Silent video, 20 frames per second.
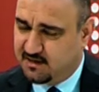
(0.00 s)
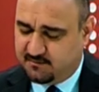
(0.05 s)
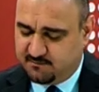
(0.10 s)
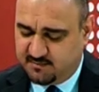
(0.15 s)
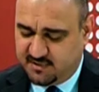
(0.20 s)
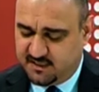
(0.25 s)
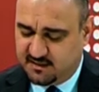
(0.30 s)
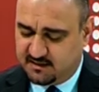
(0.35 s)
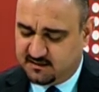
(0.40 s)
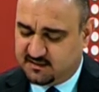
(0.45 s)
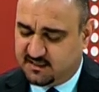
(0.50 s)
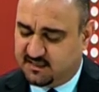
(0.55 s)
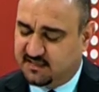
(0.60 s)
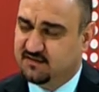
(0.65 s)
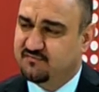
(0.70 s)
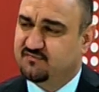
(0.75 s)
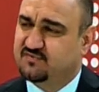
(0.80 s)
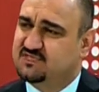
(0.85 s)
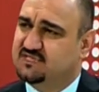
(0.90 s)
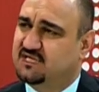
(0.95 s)

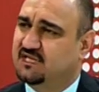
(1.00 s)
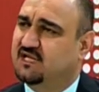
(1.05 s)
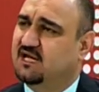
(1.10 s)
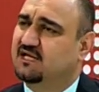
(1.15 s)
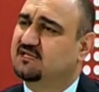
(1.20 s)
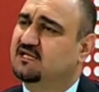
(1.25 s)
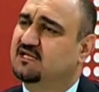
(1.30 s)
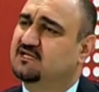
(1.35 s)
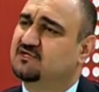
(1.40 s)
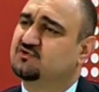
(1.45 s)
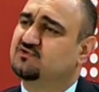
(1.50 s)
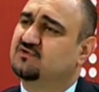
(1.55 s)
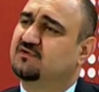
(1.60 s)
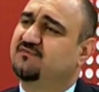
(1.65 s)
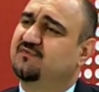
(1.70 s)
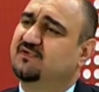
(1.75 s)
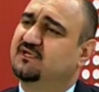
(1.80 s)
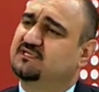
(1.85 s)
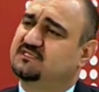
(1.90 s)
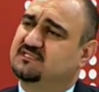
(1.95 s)
بتكليف السيد عدنان
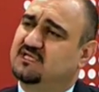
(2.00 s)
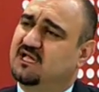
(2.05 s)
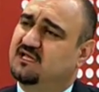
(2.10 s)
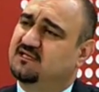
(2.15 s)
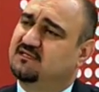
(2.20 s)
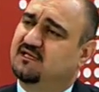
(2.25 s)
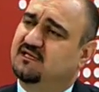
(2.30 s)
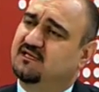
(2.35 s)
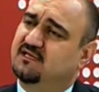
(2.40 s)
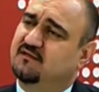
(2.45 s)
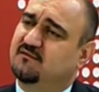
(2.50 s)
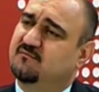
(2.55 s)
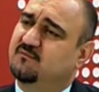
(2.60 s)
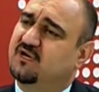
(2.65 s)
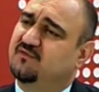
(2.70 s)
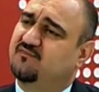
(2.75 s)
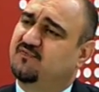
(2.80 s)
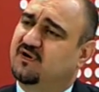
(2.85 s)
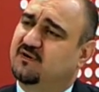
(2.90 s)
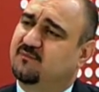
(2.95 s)
الزرفي سألتني ما
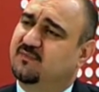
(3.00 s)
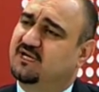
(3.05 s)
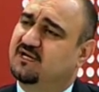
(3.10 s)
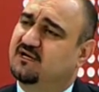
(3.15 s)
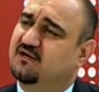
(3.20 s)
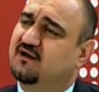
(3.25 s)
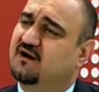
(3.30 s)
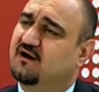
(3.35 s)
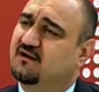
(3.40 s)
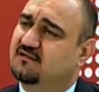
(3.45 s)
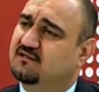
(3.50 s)
الفرق بين